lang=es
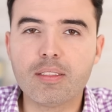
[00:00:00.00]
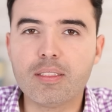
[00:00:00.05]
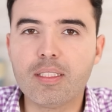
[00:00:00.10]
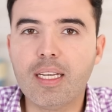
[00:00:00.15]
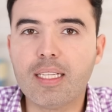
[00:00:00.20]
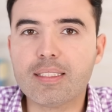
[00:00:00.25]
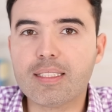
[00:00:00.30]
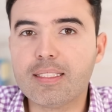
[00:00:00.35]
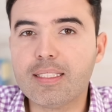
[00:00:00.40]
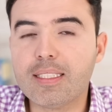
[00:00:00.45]

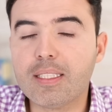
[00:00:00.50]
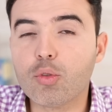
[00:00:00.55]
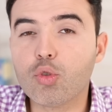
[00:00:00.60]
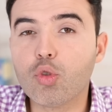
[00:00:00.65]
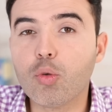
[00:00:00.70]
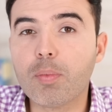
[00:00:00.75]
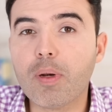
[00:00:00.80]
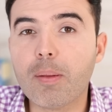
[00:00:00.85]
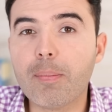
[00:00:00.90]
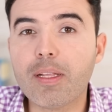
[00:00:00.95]
Si necesita un
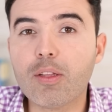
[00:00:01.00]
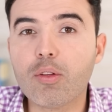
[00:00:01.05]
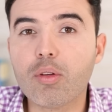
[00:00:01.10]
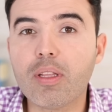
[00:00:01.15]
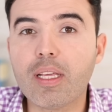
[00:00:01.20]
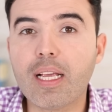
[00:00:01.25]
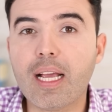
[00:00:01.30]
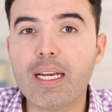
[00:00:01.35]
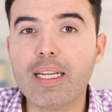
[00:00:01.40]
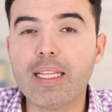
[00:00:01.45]

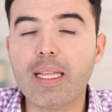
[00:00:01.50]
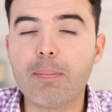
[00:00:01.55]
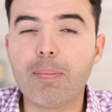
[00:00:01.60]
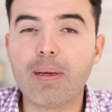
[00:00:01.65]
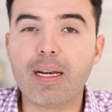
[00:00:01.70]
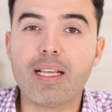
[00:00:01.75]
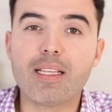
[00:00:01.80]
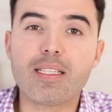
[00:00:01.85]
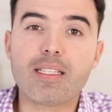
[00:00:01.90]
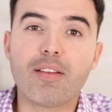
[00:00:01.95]
suplemento de calidad
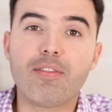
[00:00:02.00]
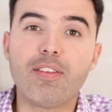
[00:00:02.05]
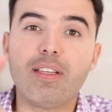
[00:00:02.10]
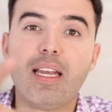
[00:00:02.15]
para esta